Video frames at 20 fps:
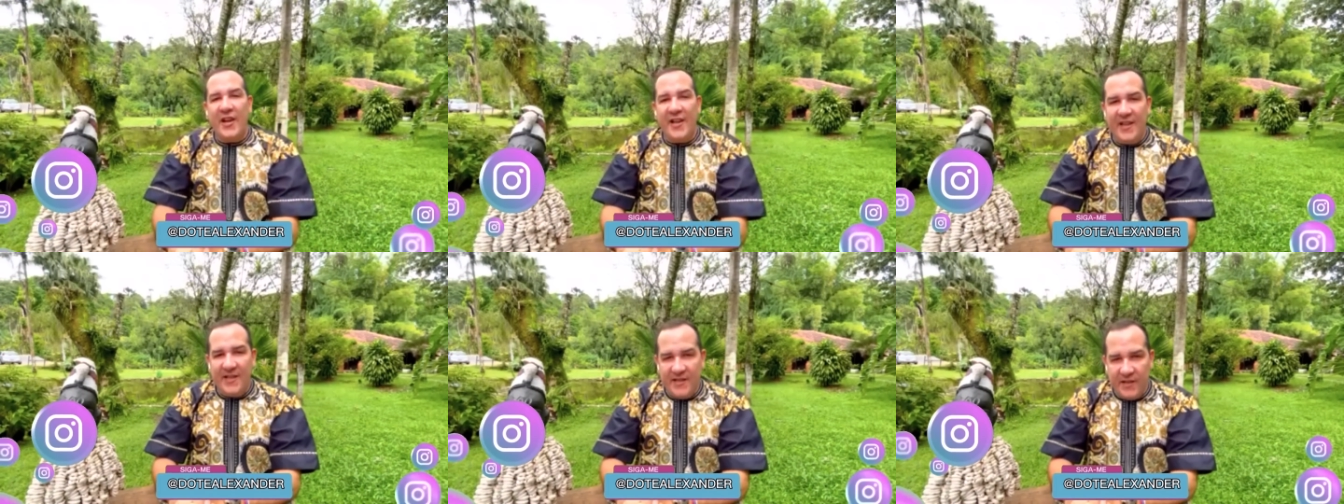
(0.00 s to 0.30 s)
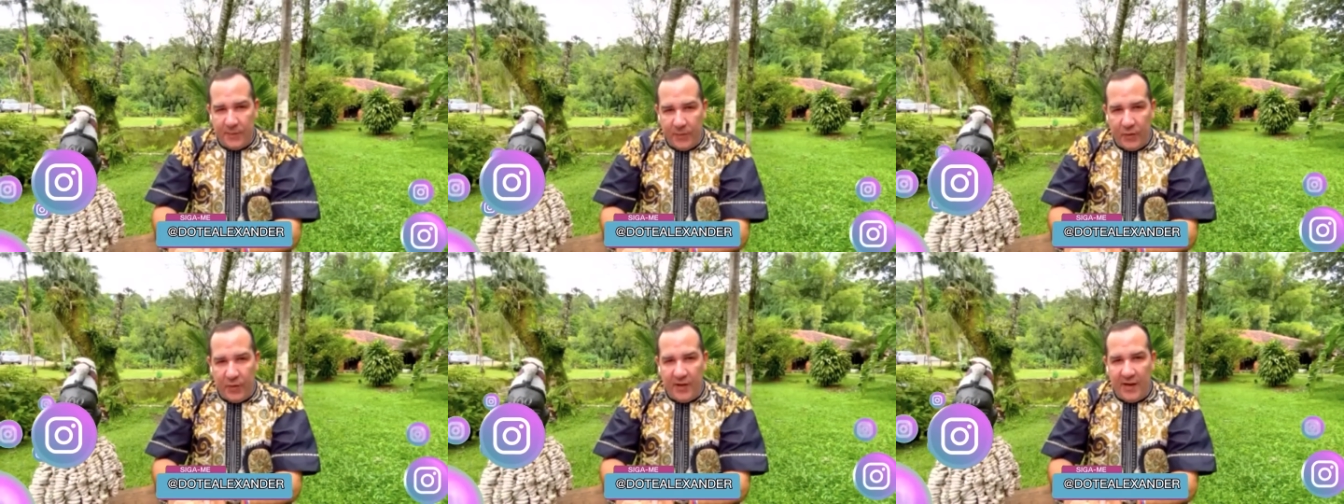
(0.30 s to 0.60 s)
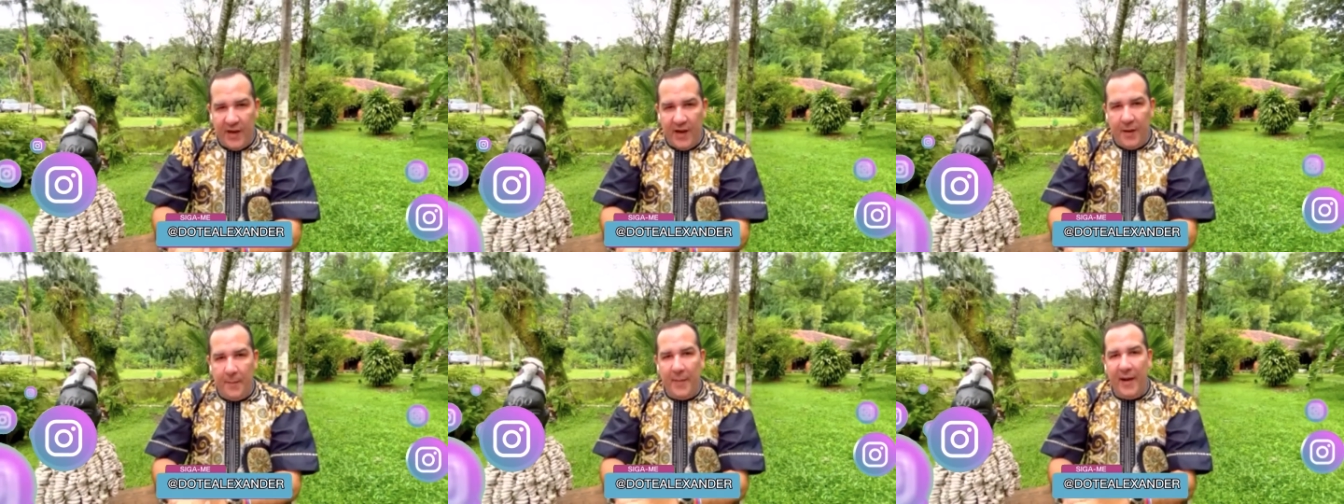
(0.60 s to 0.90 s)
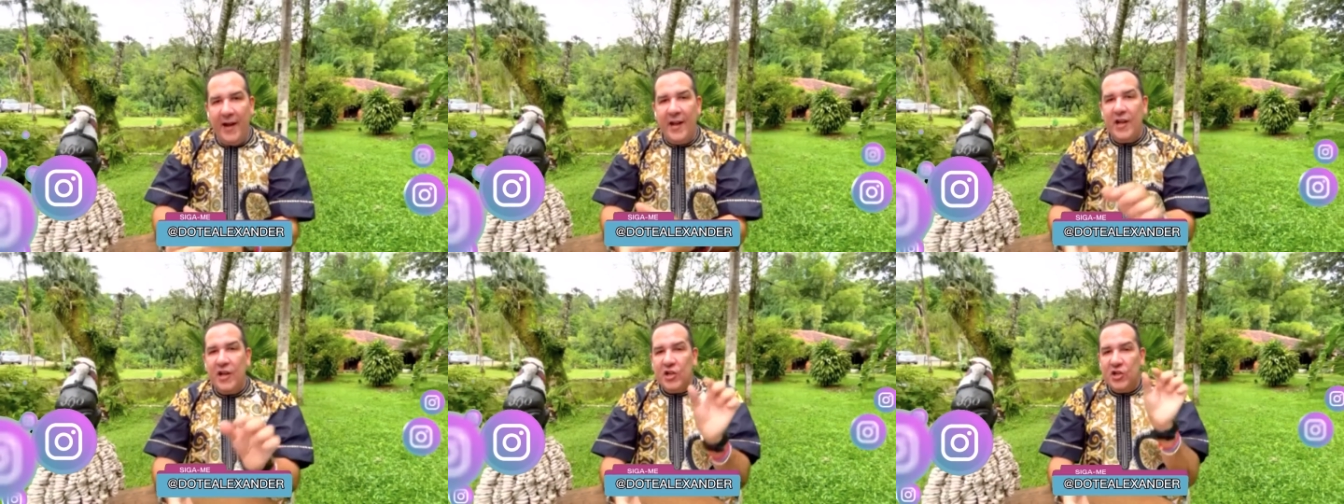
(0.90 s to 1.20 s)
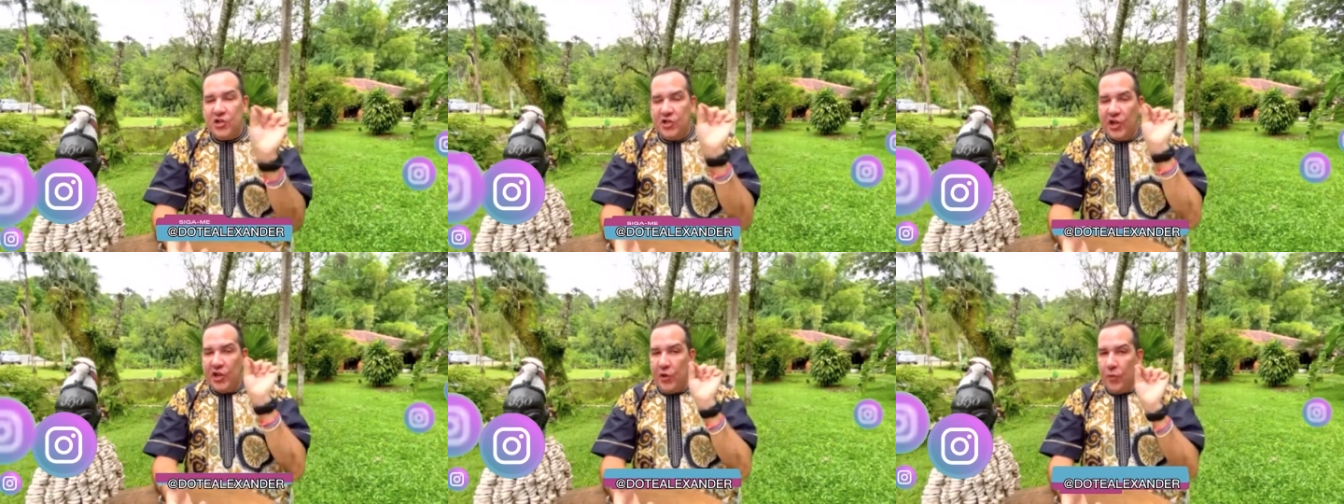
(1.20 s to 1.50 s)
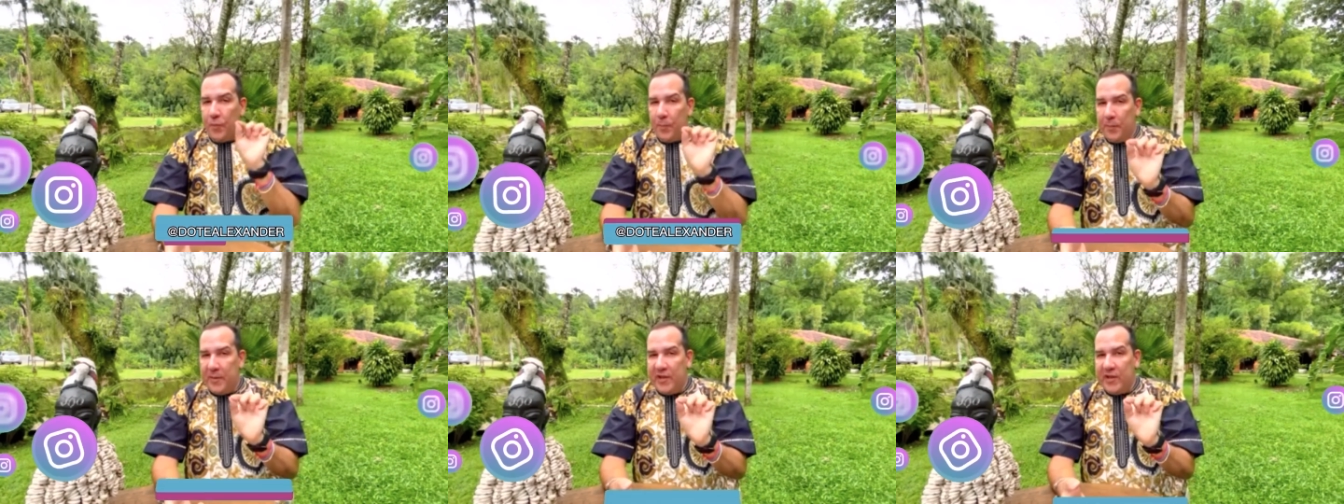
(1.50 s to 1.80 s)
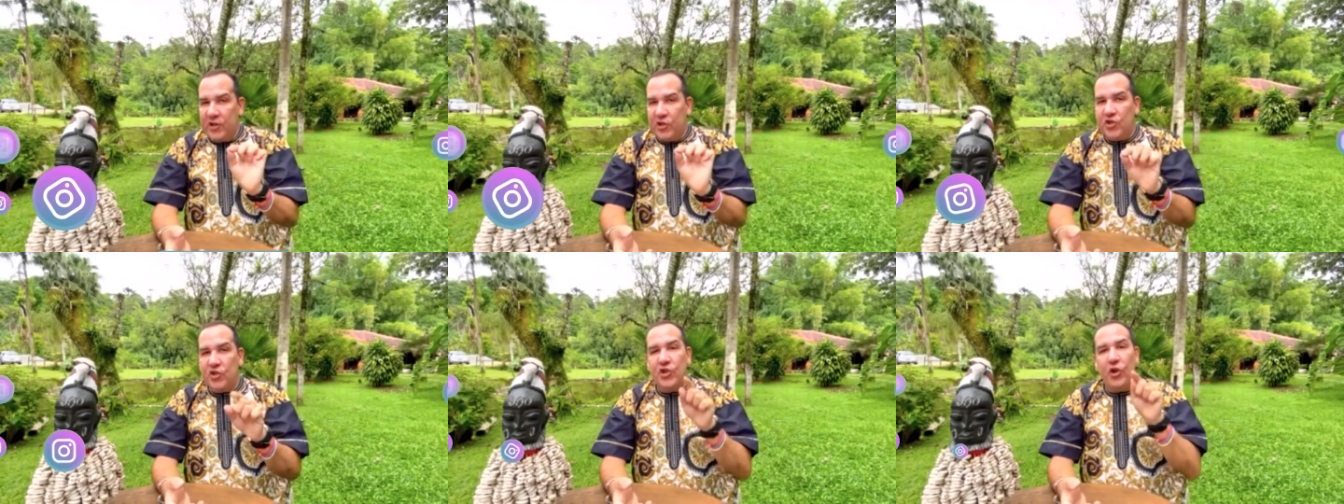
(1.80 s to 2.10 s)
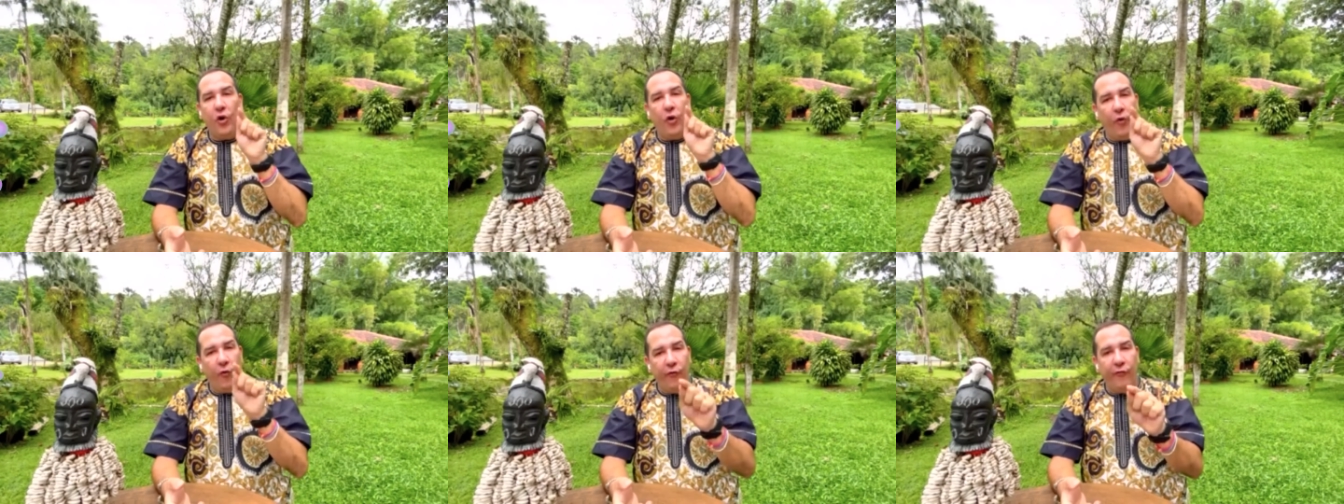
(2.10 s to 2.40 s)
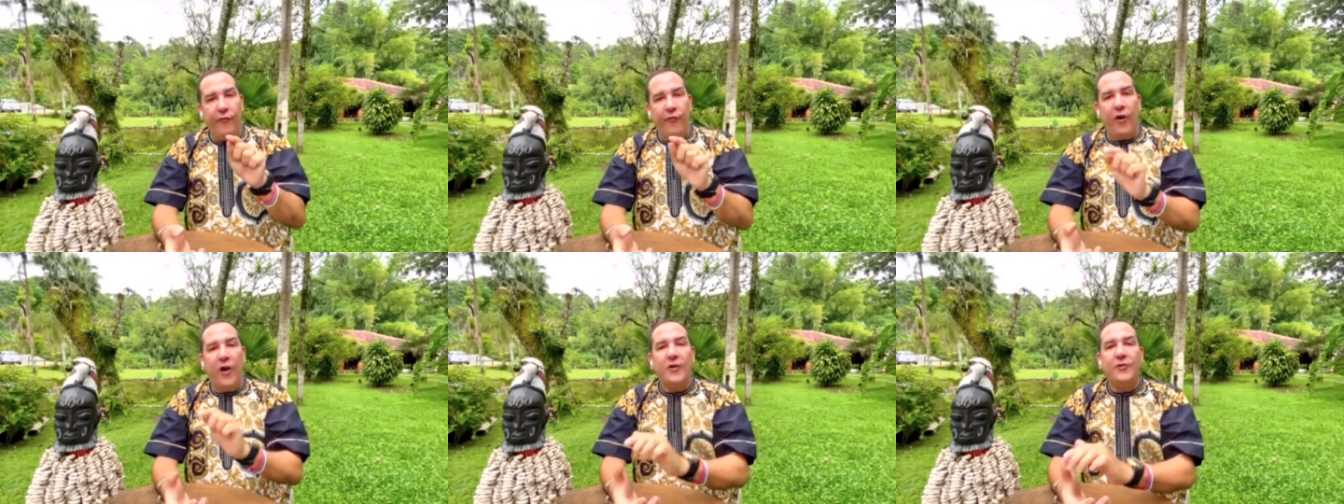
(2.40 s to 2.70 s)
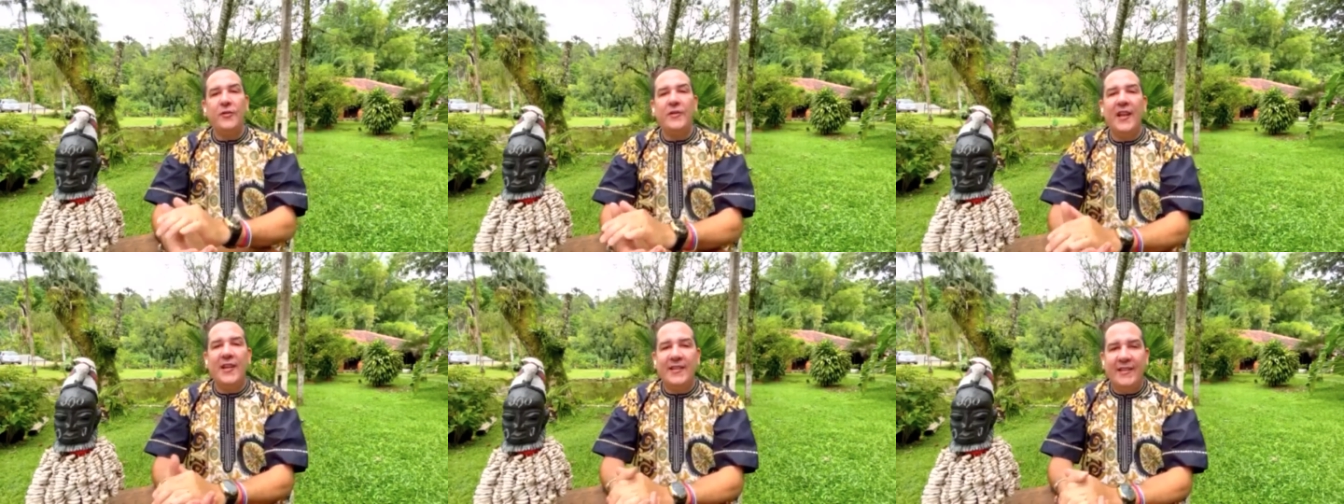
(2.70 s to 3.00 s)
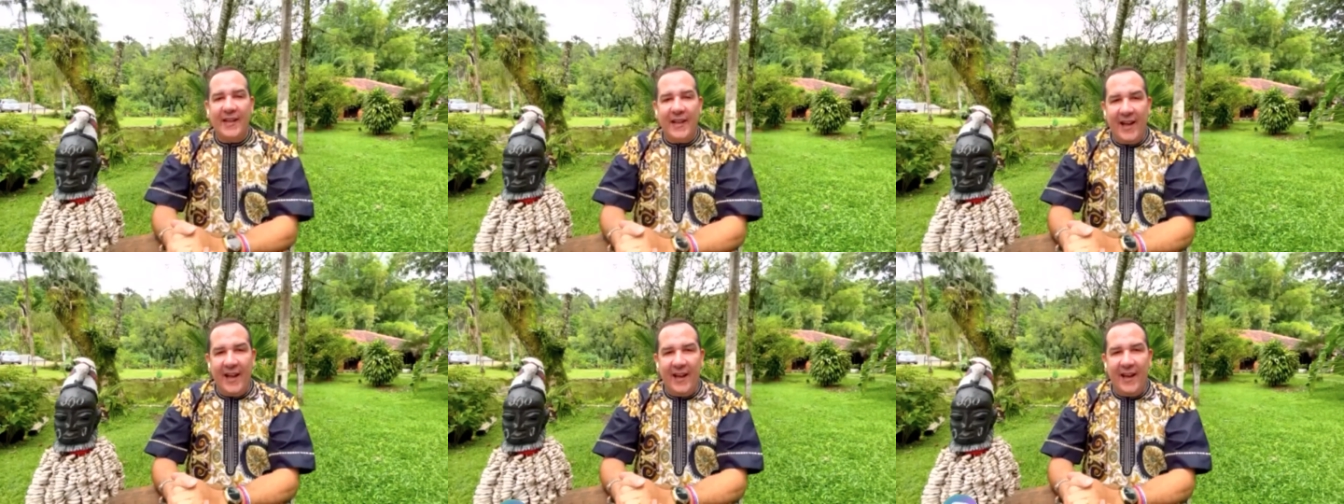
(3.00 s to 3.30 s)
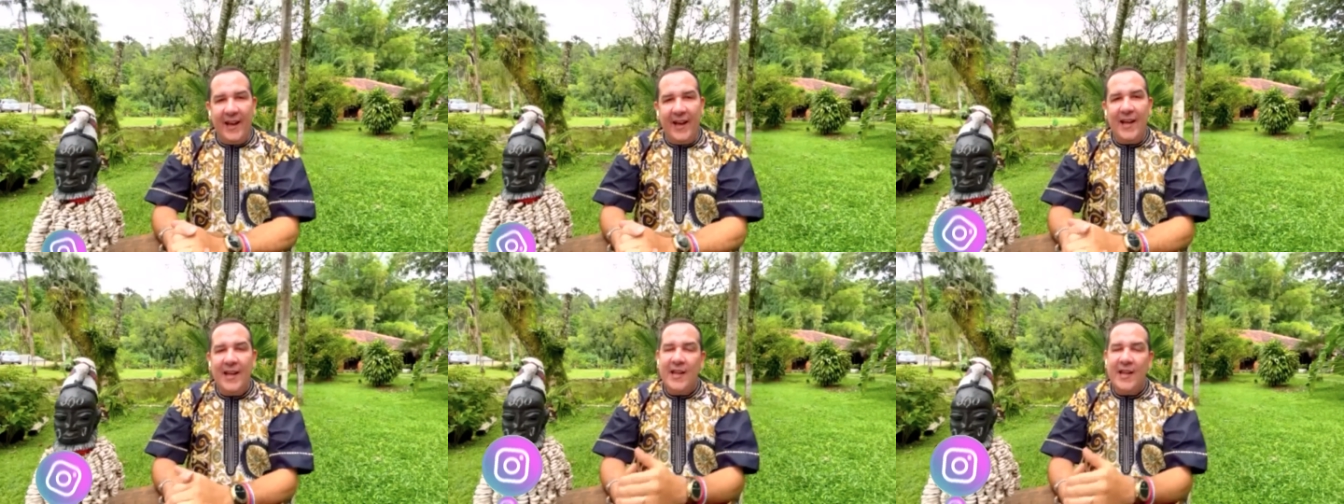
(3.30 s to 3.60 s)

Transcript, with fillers: a esse programa, tire um print ou foto da tela